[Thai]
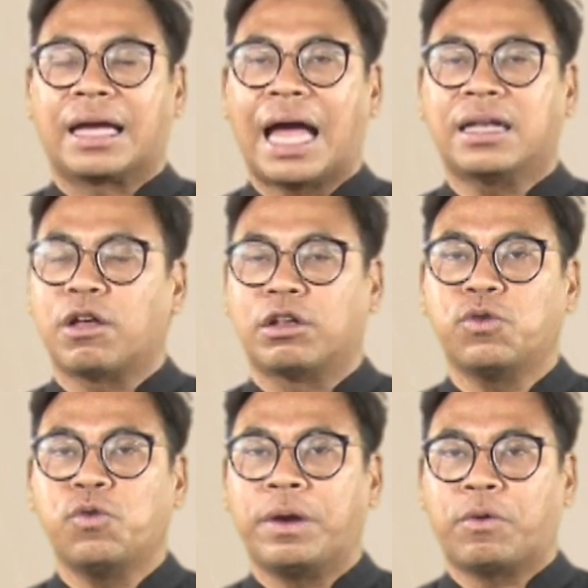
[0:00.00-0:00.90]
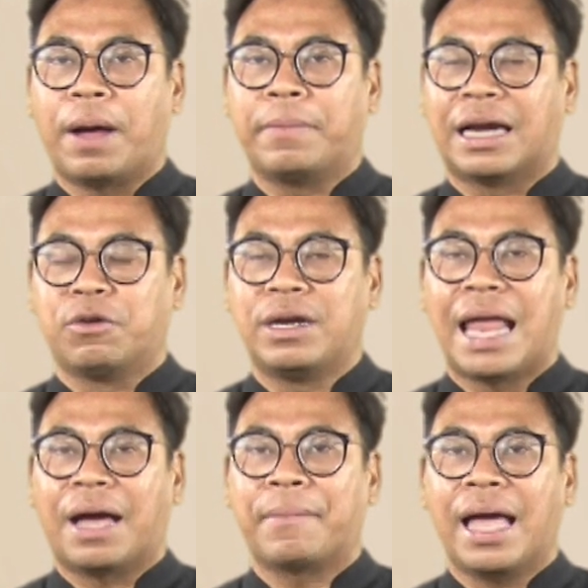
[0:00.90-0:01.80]
การต่อสู้เป็นความอย่างรุน
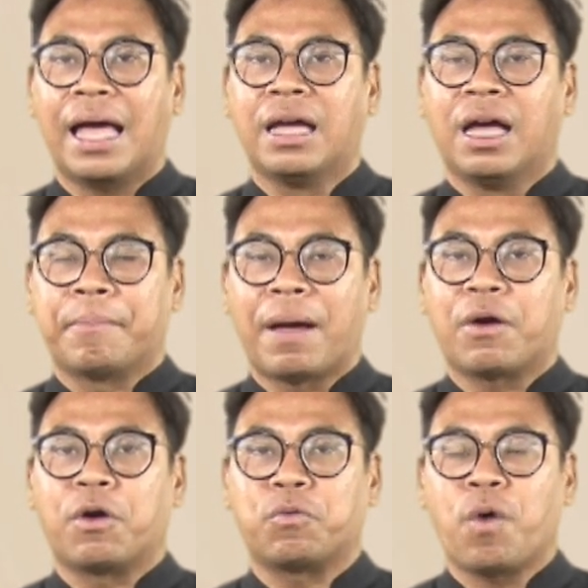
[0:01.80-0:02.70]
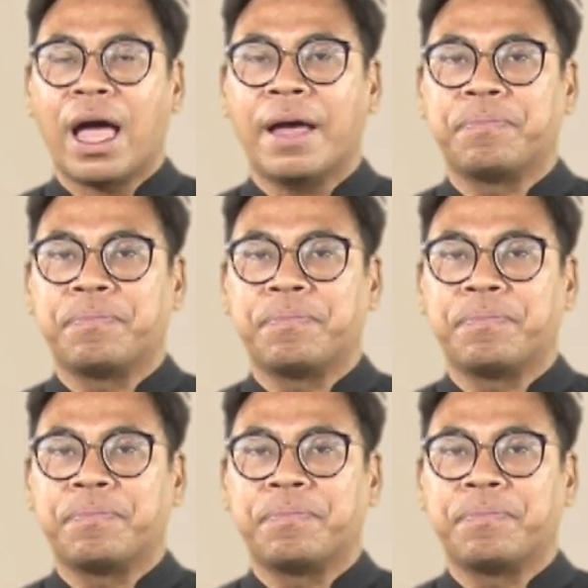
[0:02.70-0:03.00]
แรงมาก ปรากฏว่า